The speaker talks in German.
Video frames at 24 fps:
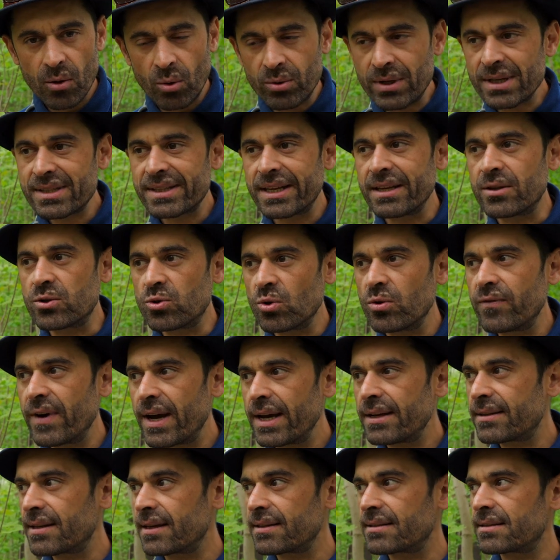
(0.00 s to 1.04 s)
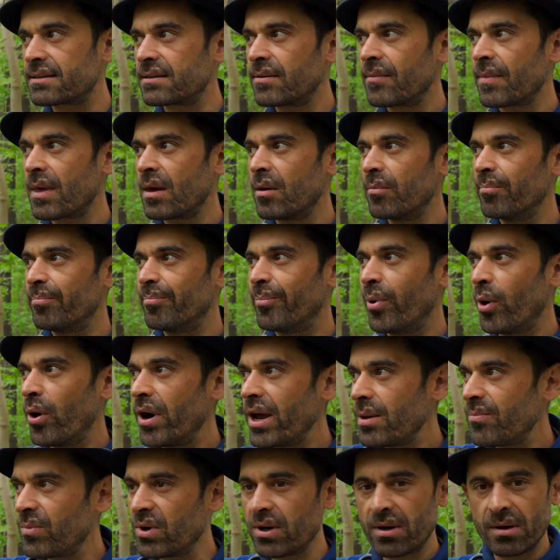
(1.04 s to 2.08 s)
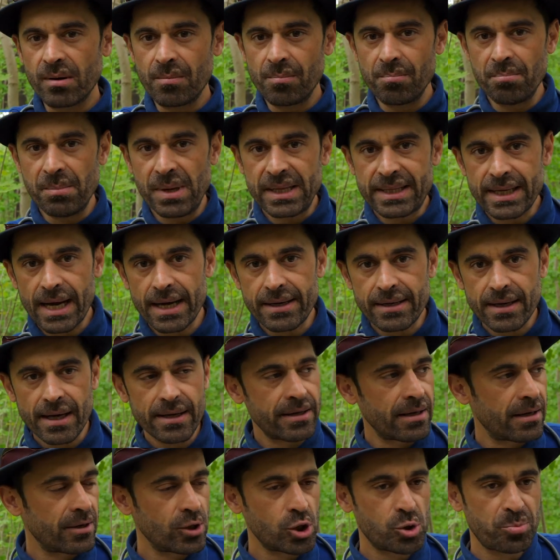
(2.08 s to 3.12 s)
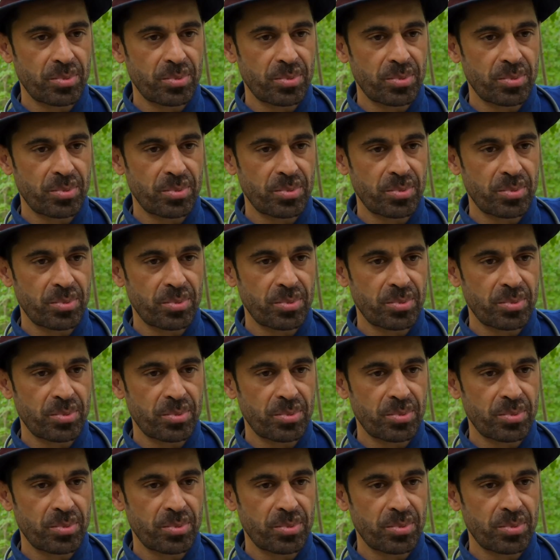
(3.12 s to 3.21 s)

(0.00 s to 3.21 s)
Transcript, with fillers: und das geht so weit, dass Bäume miteinander